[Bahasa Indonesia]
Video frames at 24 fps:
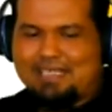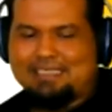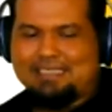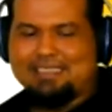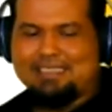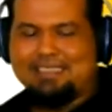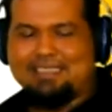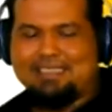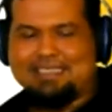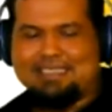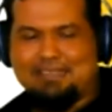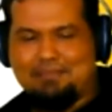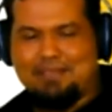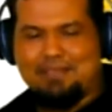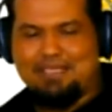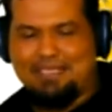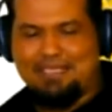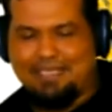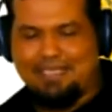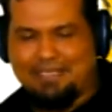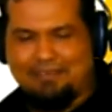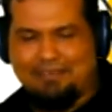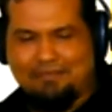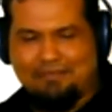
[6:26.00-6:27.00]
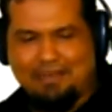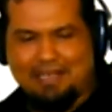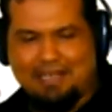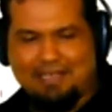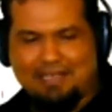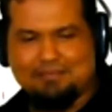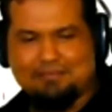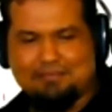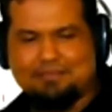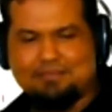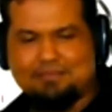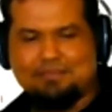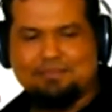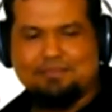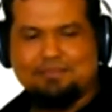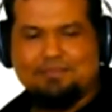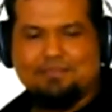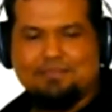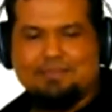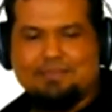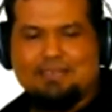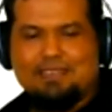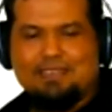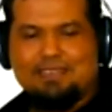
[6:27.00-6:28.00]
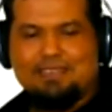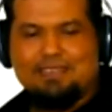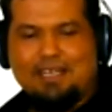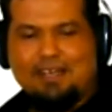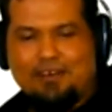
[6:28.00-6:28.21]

kecil sama dengan 2.